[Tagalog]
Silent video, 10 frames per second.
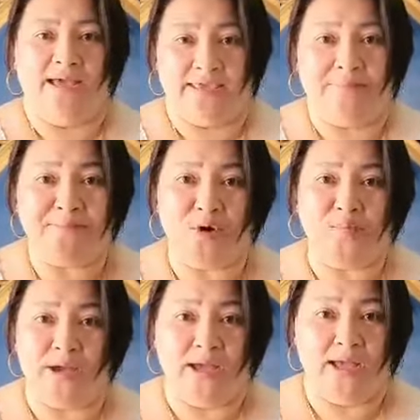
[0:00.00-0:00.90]
Ayan uh, po
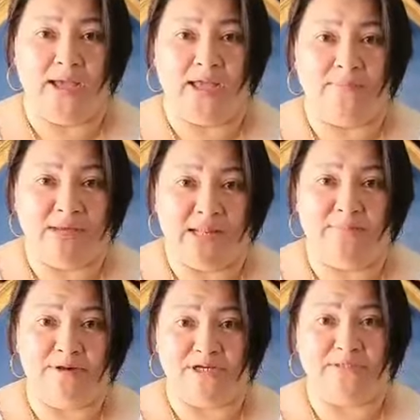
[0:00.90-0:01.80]
mga
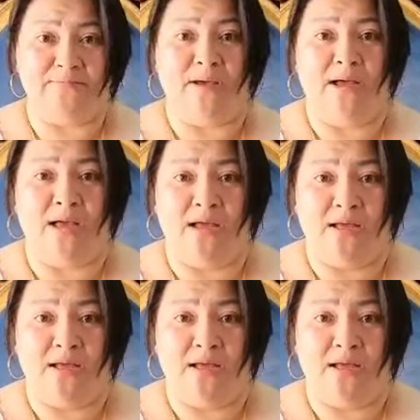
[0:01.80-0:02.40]
ka-believers, mga